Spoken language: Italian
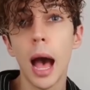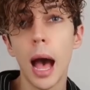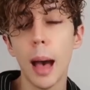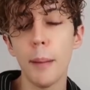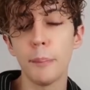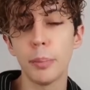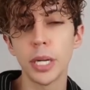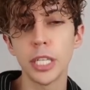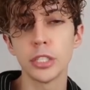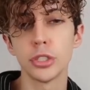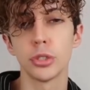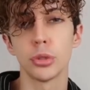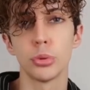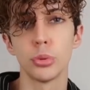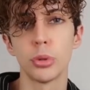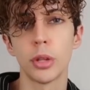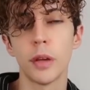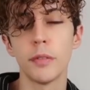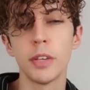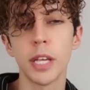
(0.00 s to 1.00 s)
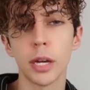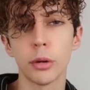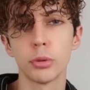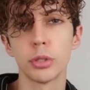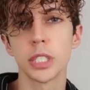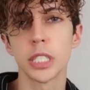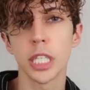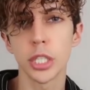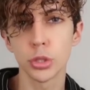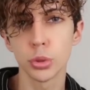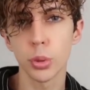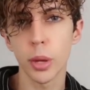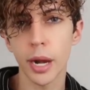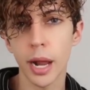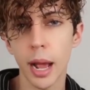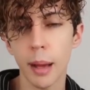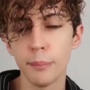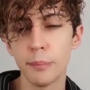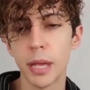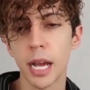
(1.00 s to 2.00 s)
Ha preso tuttavia questa sua
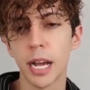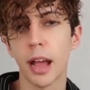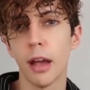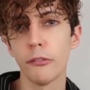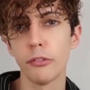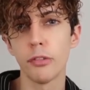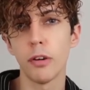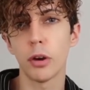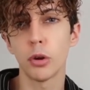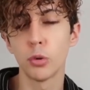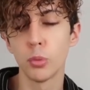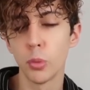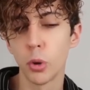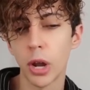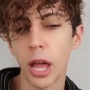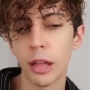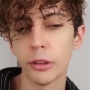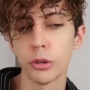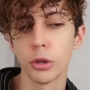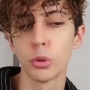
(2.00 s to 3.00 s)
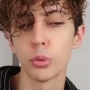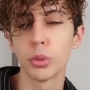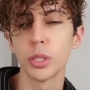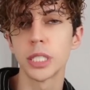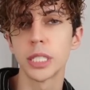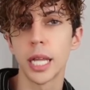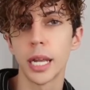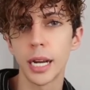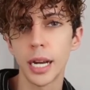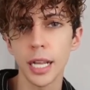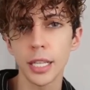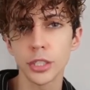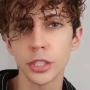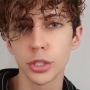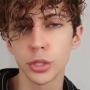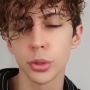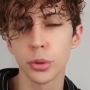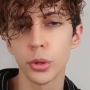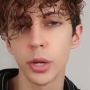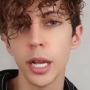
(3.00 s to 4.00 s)
rabbia che aveva accumulato in questa
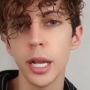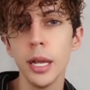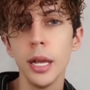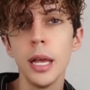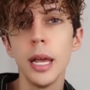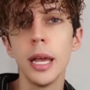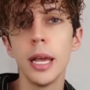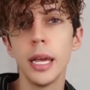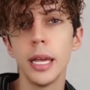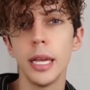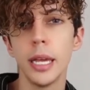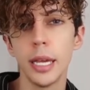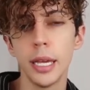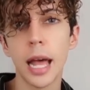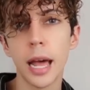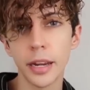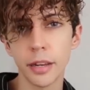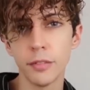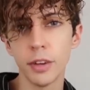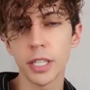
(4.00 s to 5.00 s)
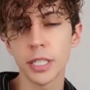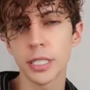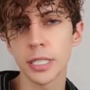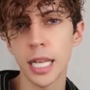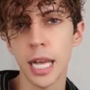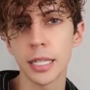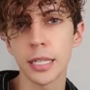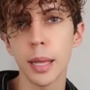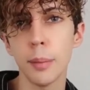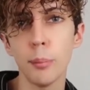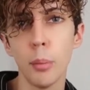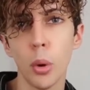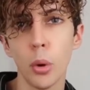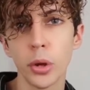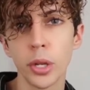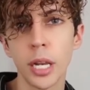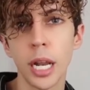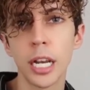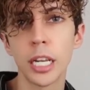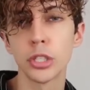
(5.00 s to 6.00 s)
relazione e l'ha riversata
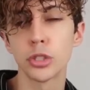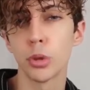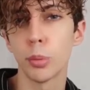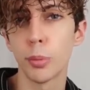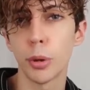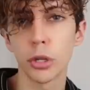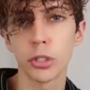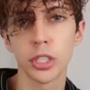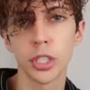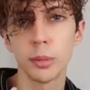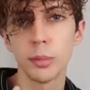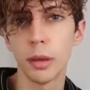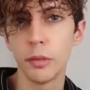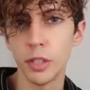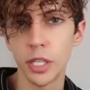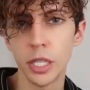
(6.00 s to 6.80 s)
poi nelle sue prossime